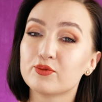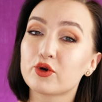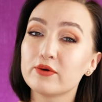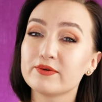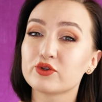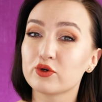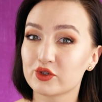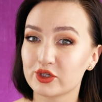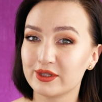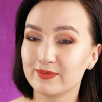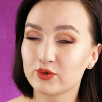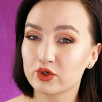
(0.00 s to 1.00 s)
Брови
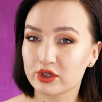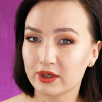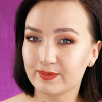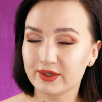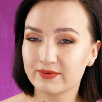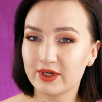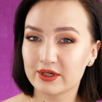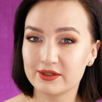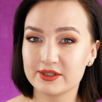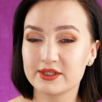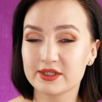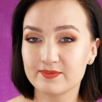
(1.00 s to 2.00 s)
тоже немножко
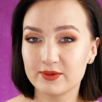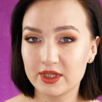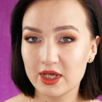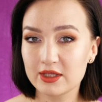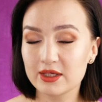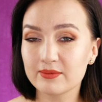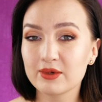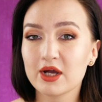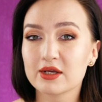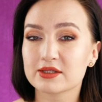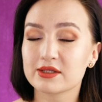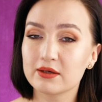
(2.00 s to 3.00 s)
подверглись изменениям.
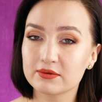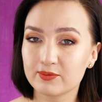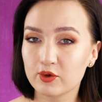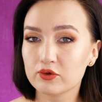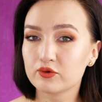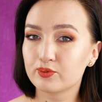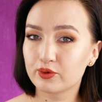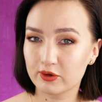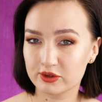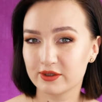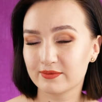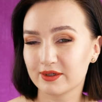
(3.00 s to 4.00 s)
Слава богу, в
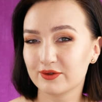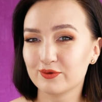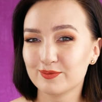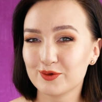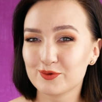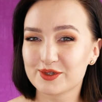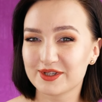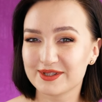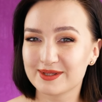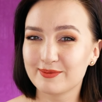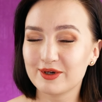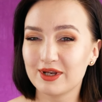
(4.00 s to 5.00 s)
прошлом году мы уже
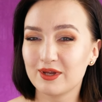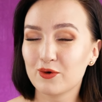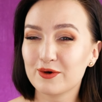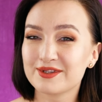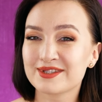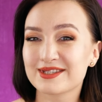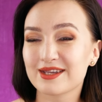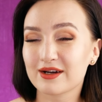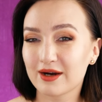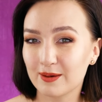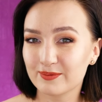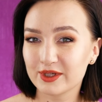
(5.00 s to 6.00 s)
забыли о
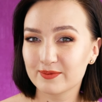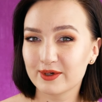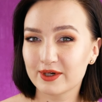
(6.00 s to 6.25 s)
инстаграмных